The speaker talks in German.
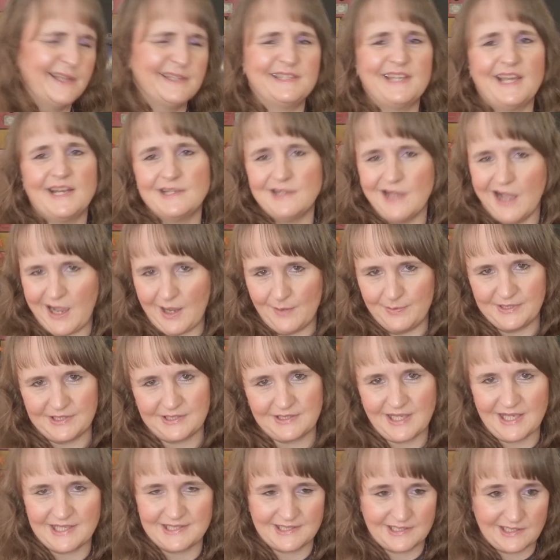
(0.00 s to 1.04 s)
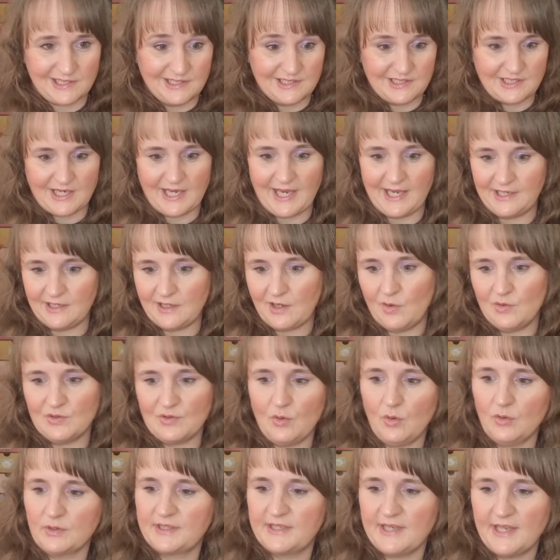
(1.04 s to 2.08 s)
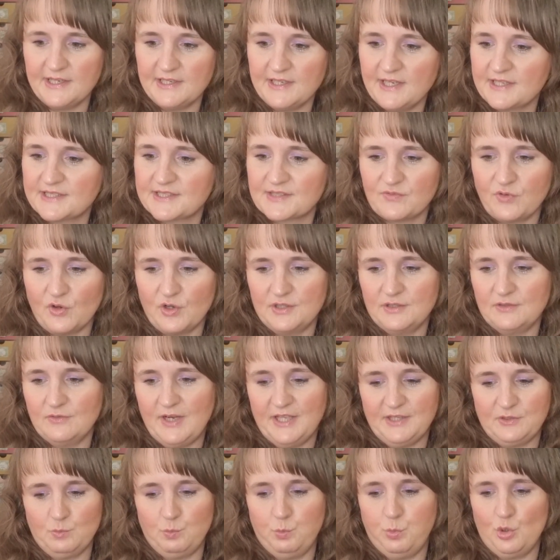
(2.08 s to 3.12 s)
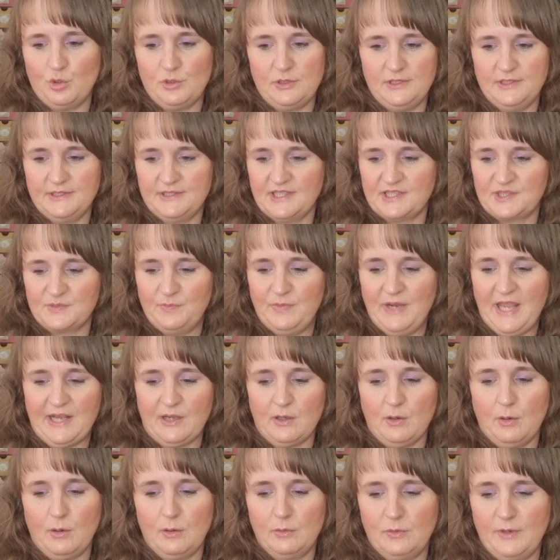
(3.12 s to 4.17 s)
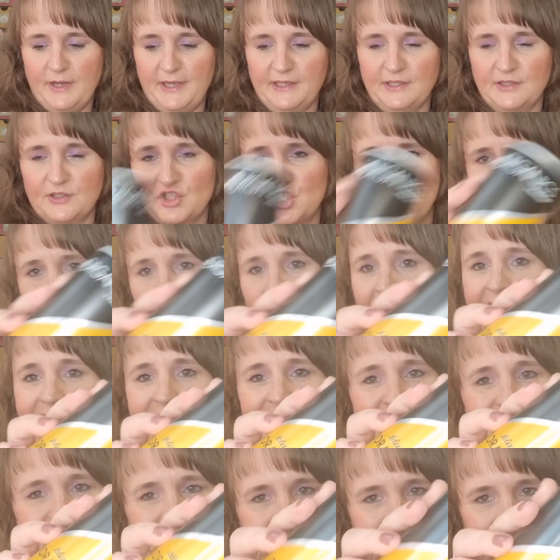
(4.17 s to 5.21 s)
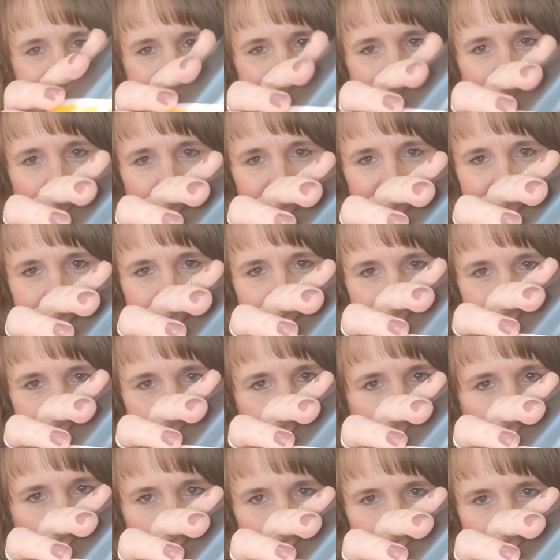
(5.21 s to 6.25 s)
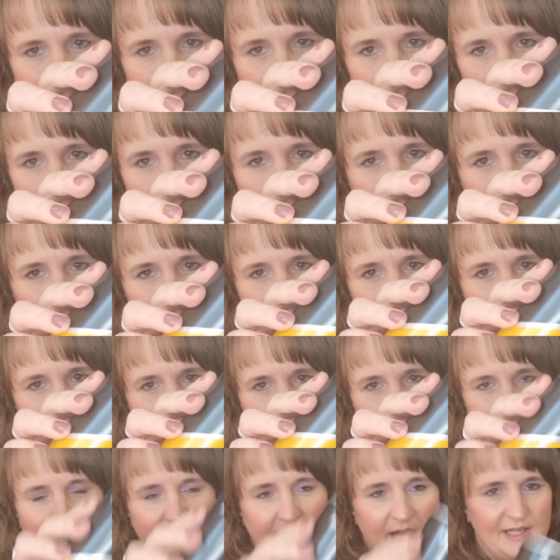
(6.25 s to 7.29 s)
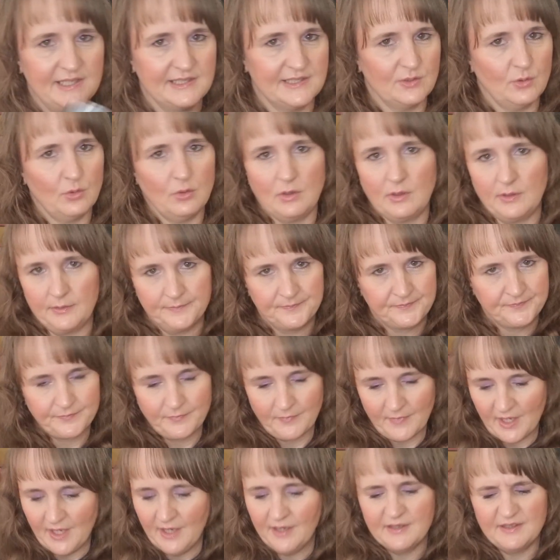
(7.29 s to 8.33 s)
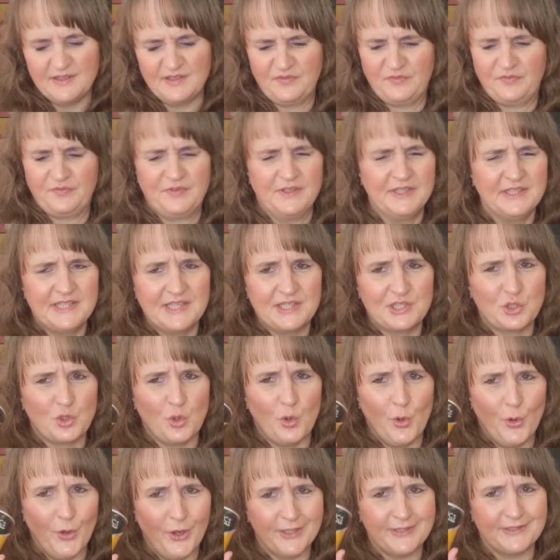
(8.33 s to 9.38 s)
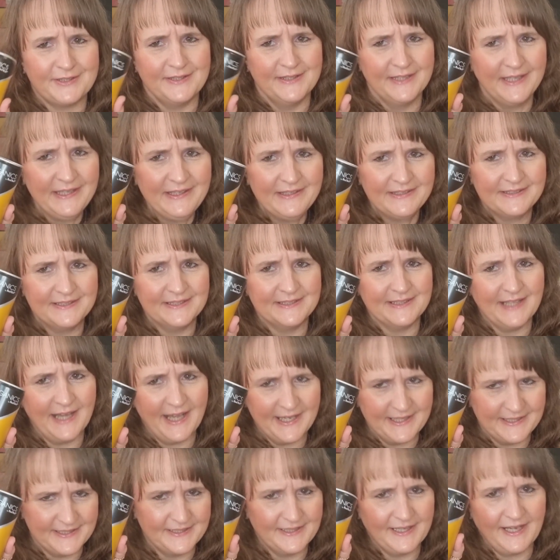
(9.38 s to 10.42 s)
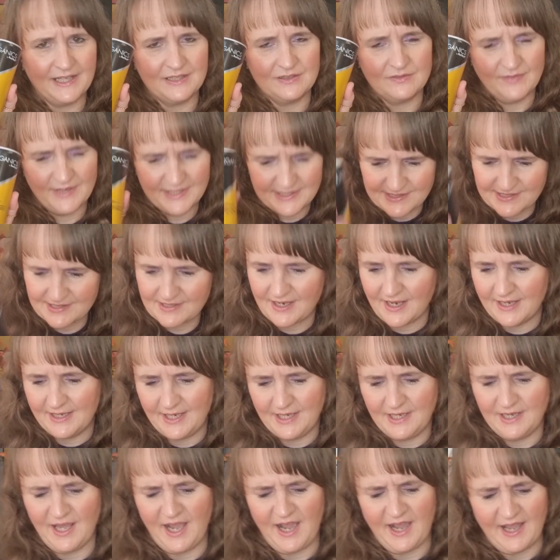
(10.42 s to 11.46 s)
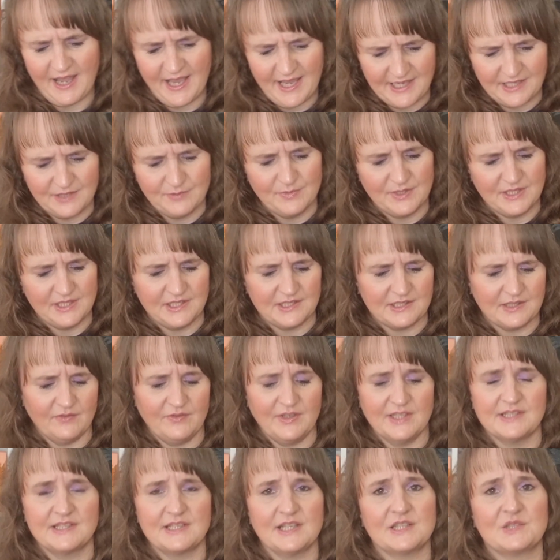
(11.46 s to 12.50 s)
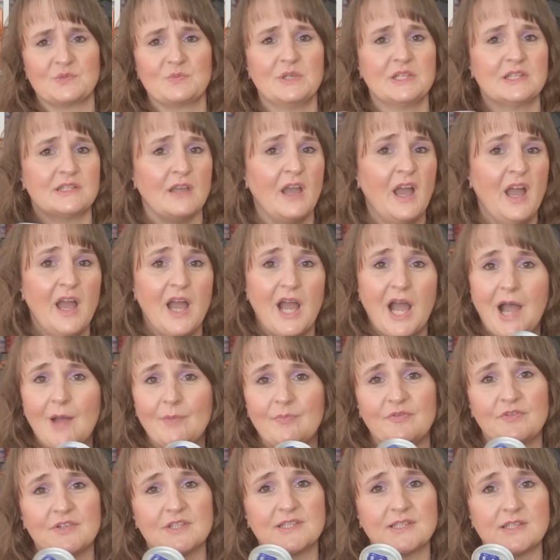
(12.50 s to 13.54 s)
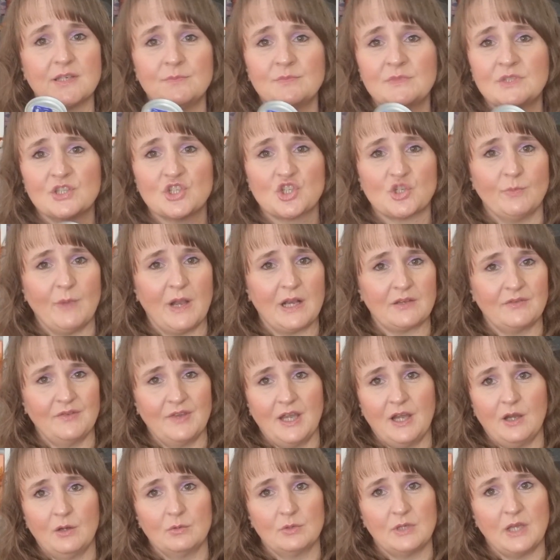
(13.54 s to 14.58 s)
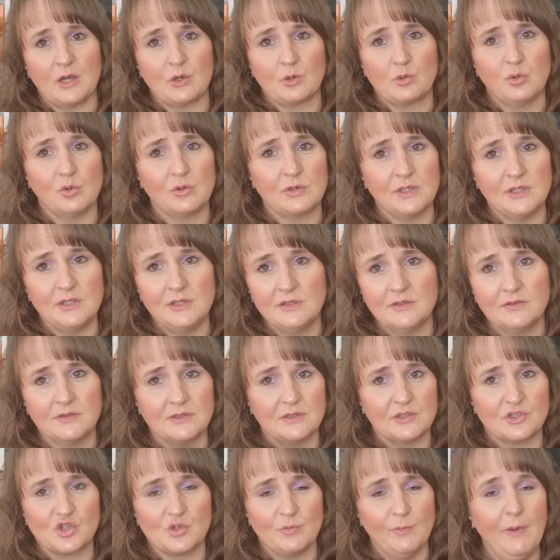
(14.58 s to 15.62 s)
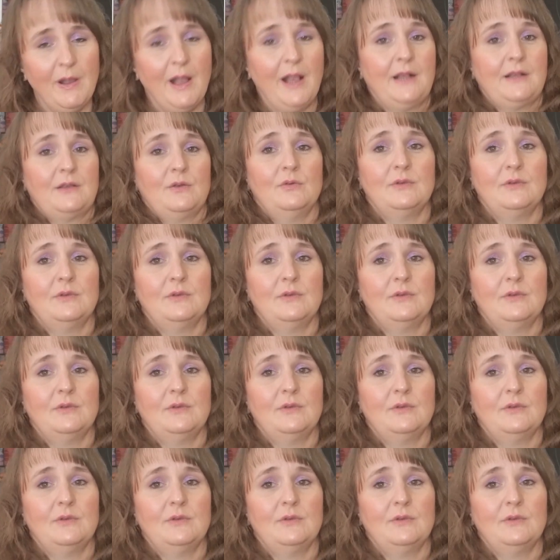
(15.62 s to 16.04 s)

Dann habe ich das Getränk Organics von Red Bull, das Black Orange. Das habe ich jetzt rausgenommen. Ne? Also, ich finde, ich gehört nicht in einen Adventskalender rein, wenn ich, wenn es jetzt mit Apfel-Zimt-Geschmack wäre oder Cookie-Geschmack